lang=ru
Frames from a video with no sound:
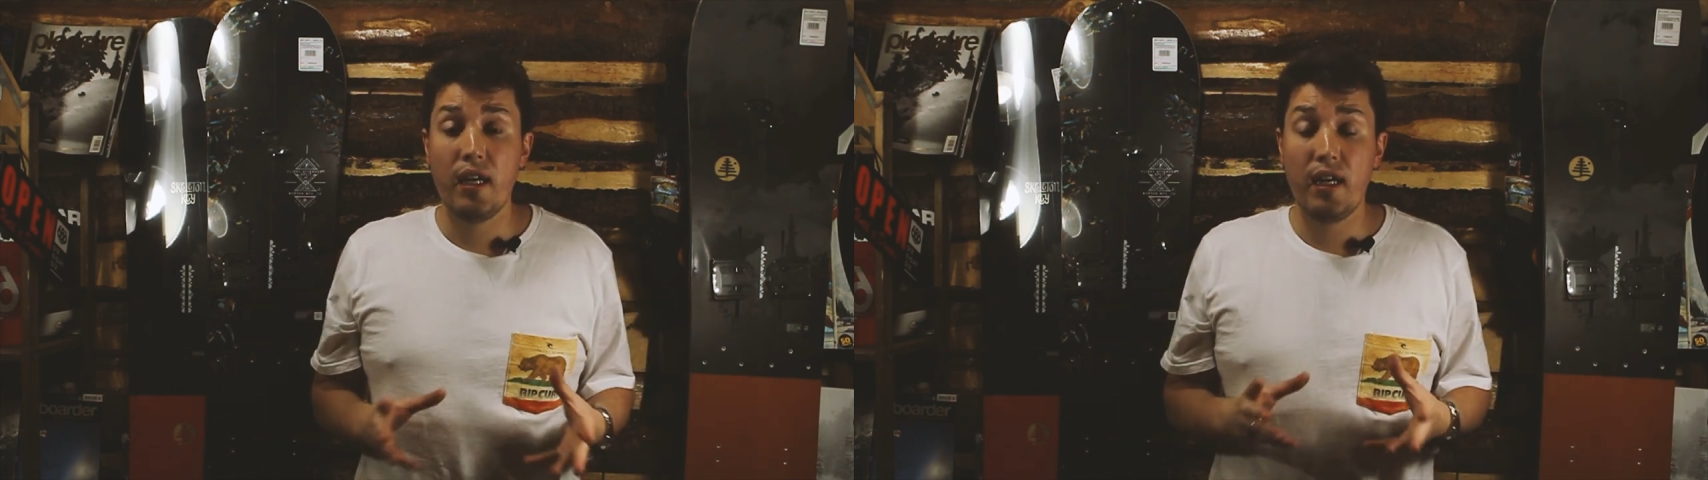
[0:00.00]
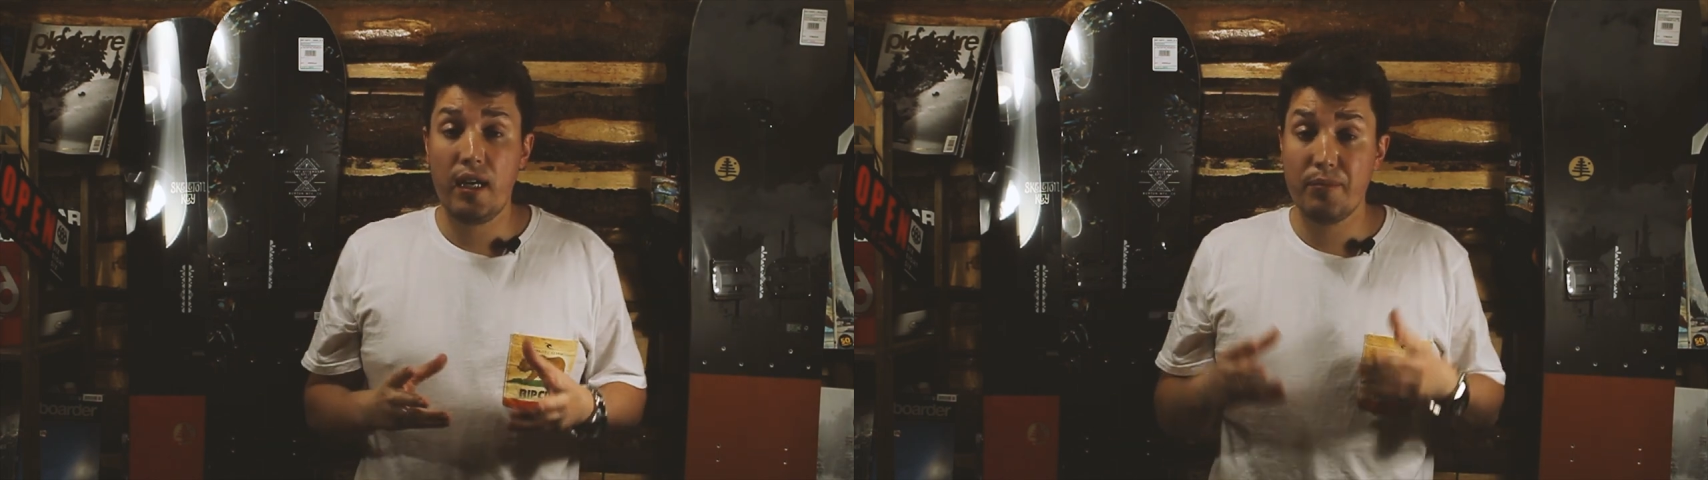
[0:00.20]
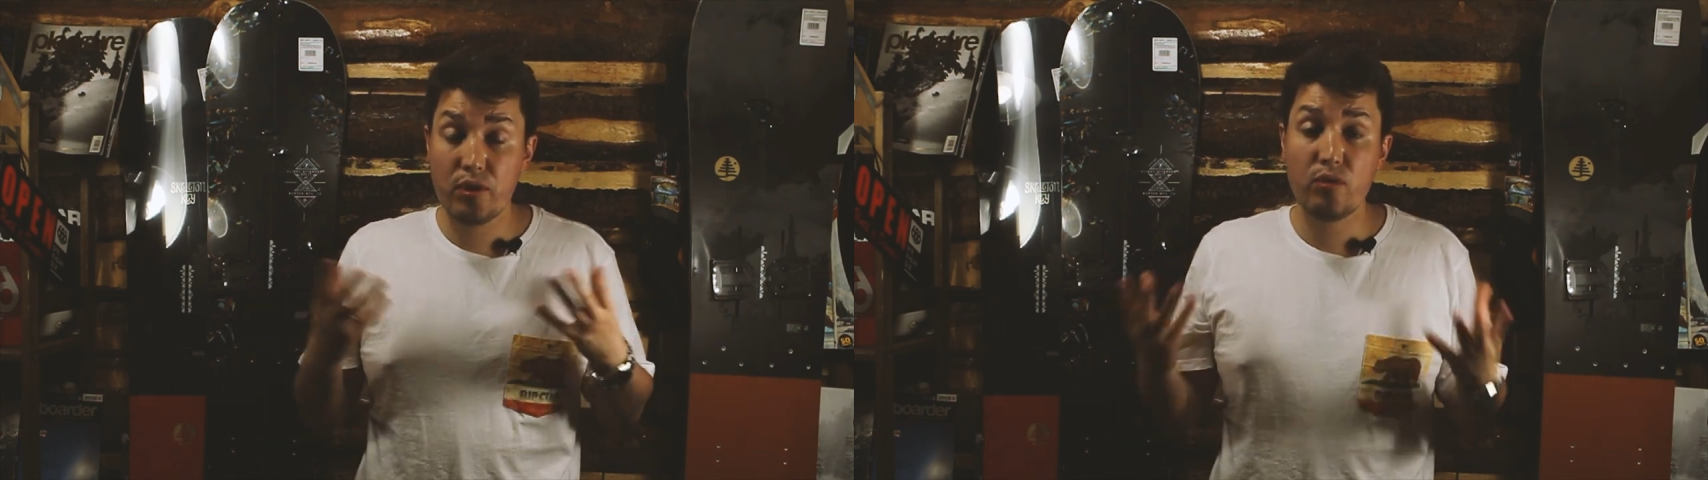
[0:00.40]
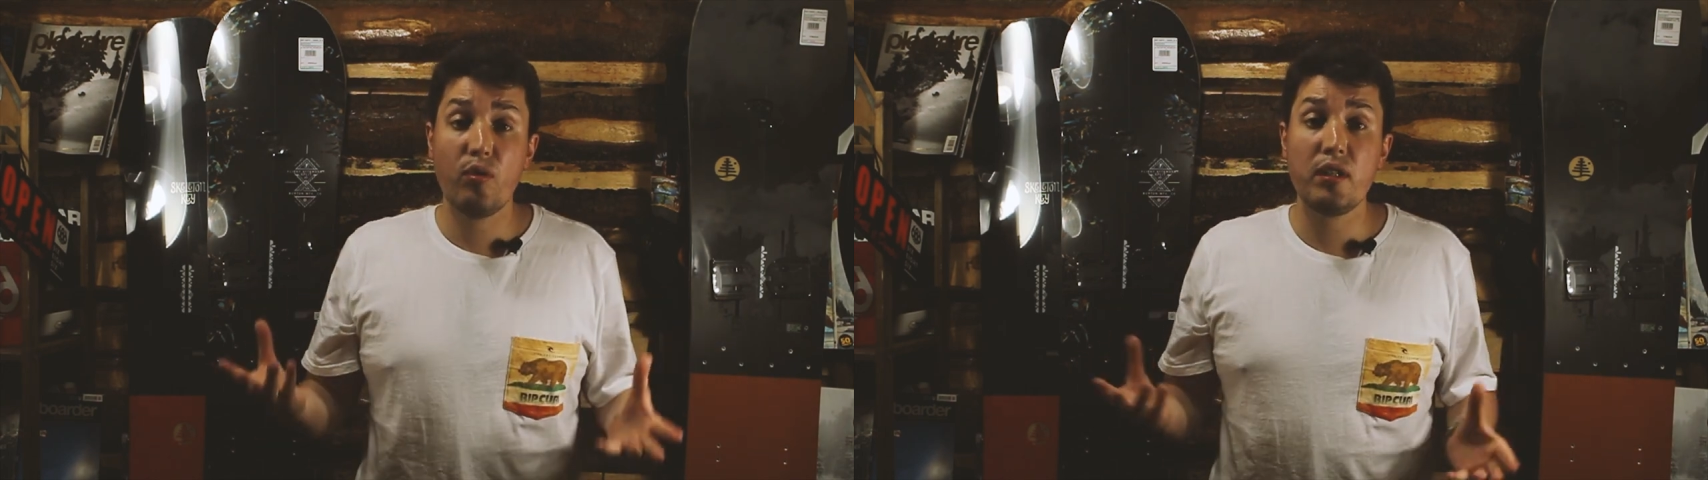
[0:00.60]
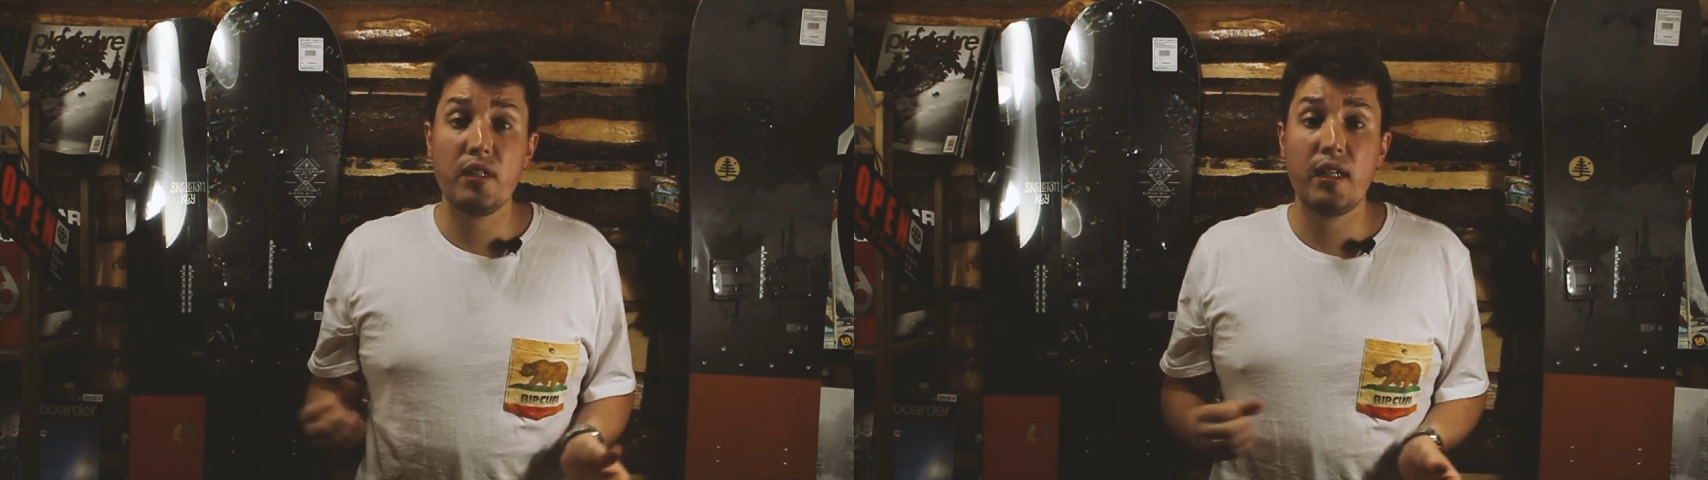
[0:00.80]

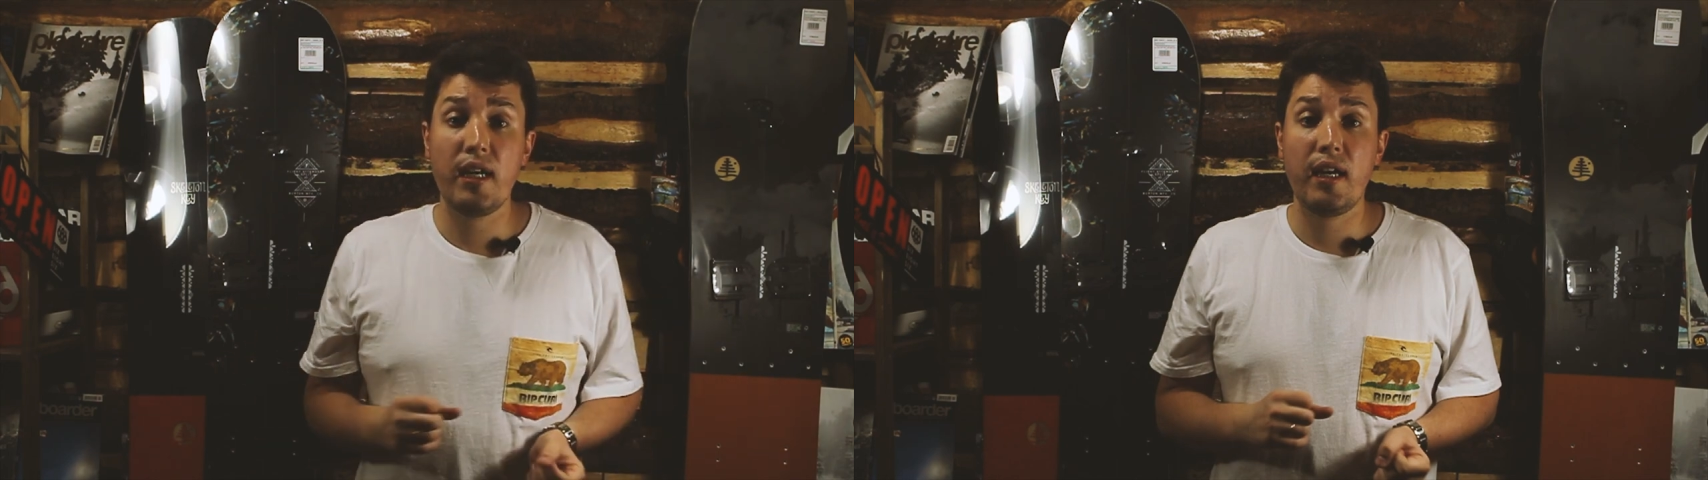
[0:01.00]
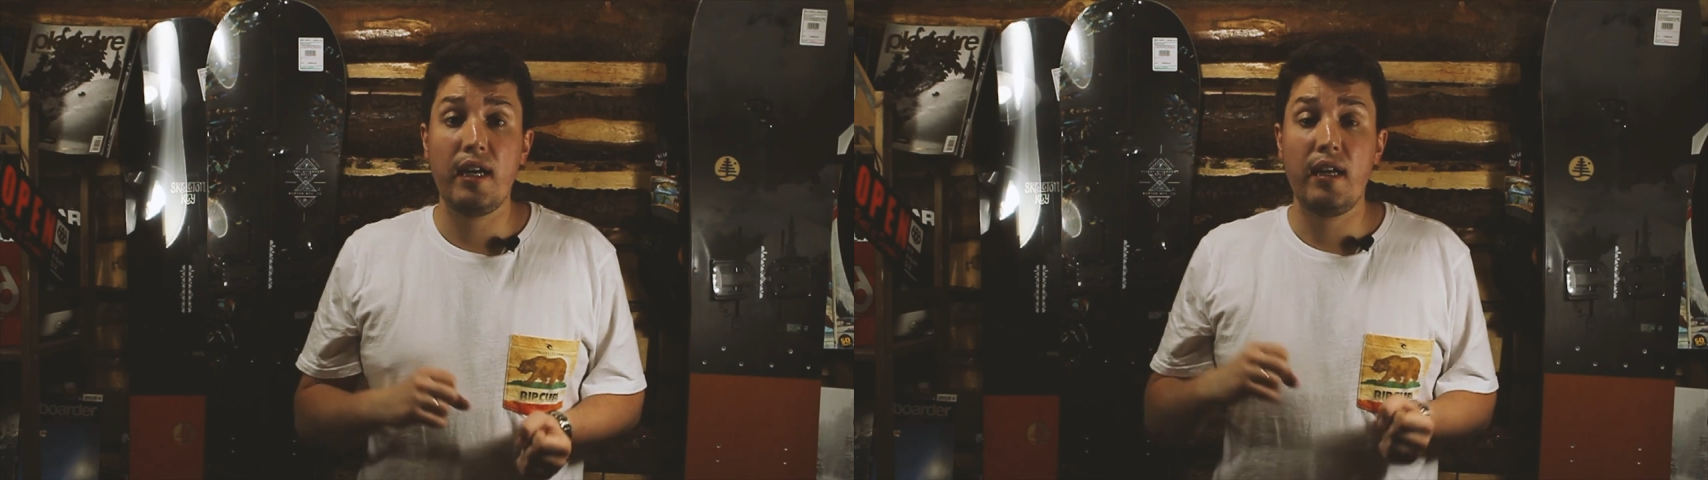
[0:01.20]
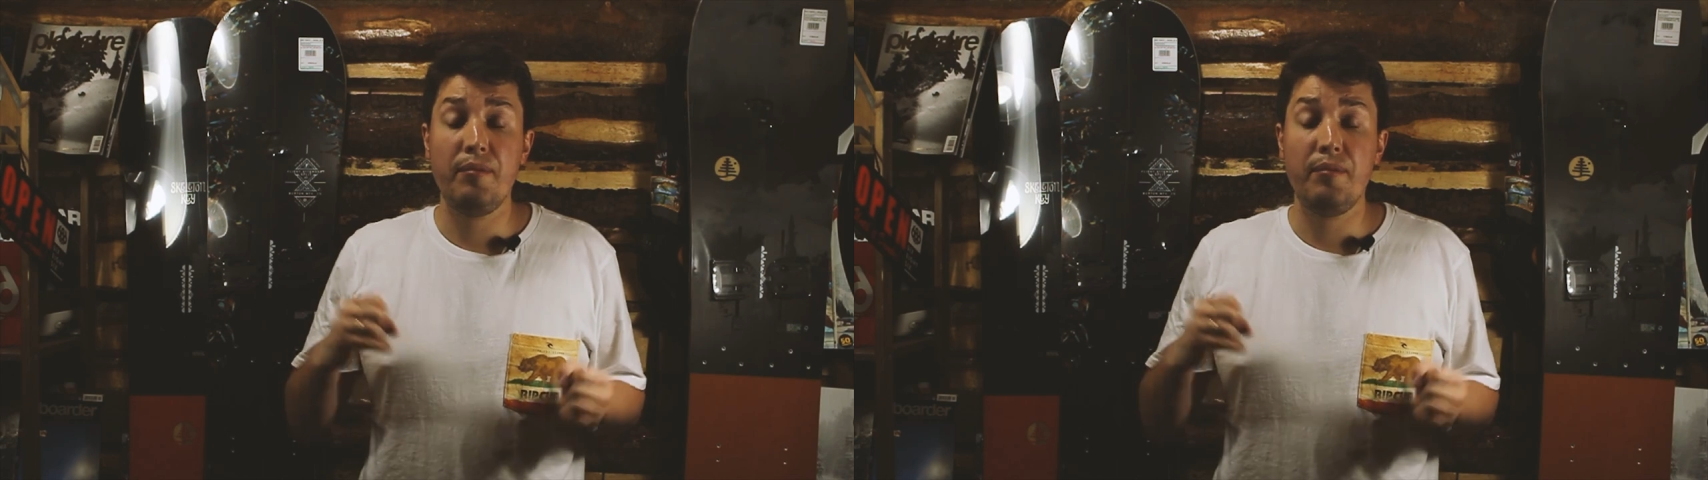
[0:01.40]
обзор на